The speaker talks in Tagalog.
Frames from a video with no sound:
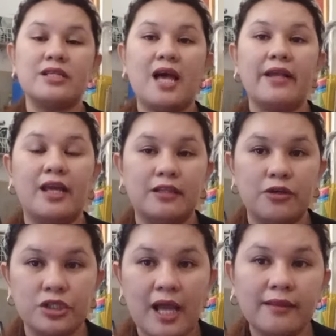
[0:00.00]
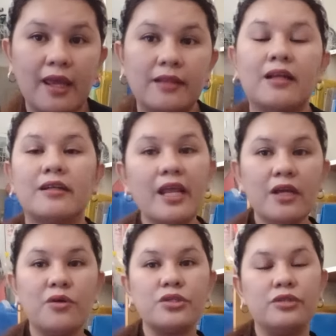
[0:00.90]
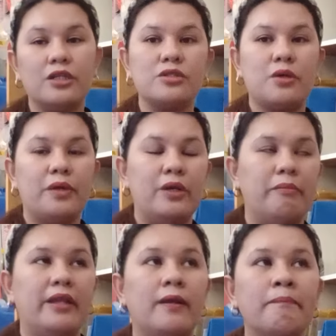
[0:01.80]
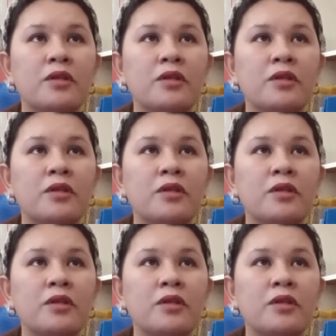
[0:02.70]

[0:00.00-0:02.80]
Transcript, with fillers: kasari at negosyante at nagnenegosyo dito sa Willow Bend.